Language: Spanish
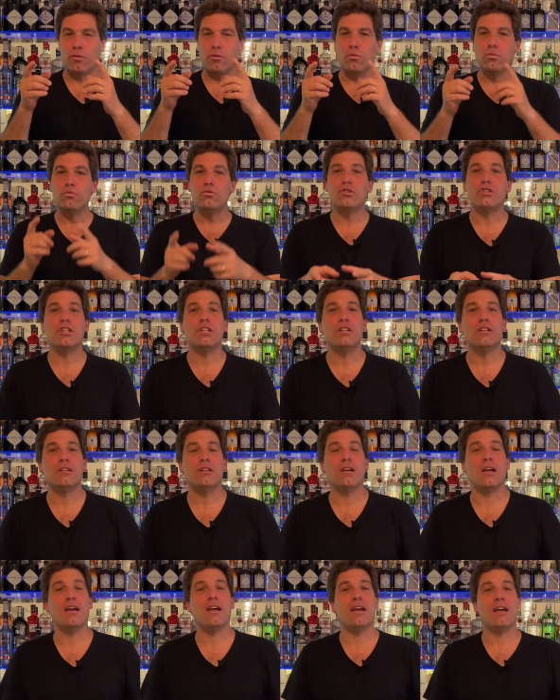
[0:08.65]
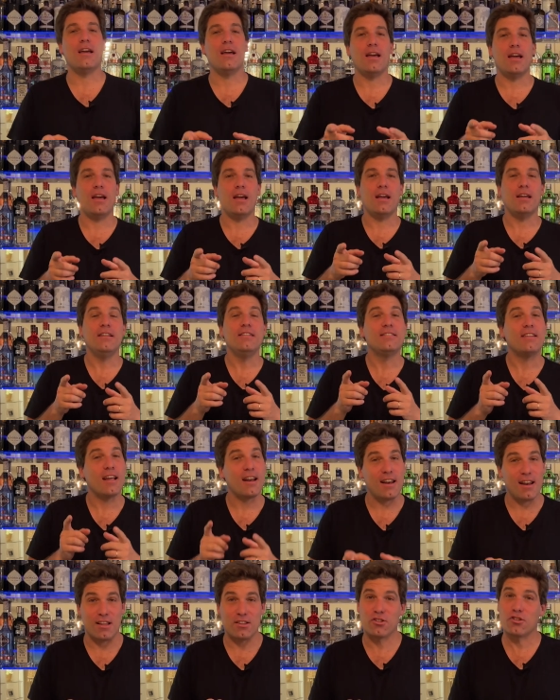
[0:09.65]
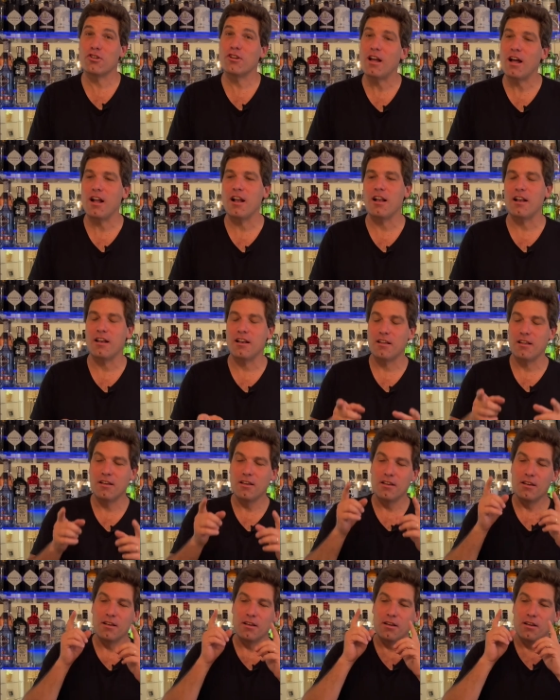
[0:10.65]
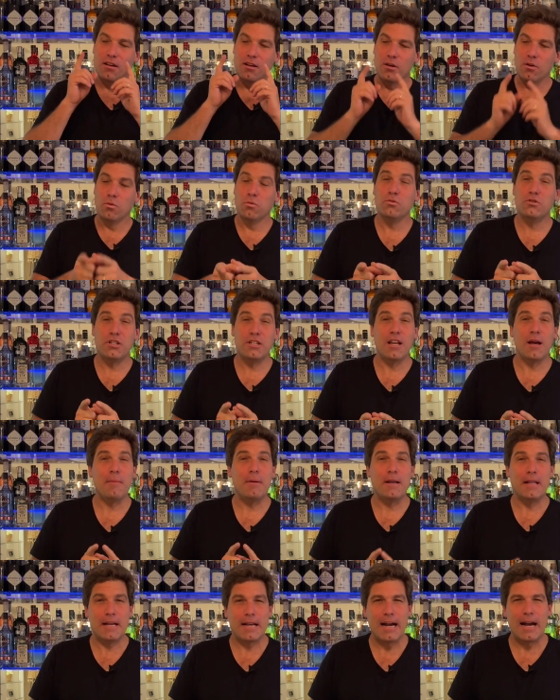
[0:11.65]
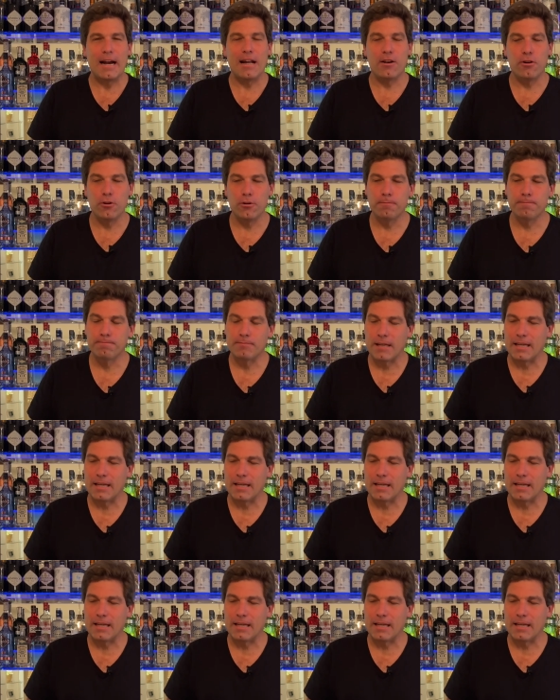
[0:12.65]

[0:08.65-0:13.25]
un gin eh, internacional, un gin americano.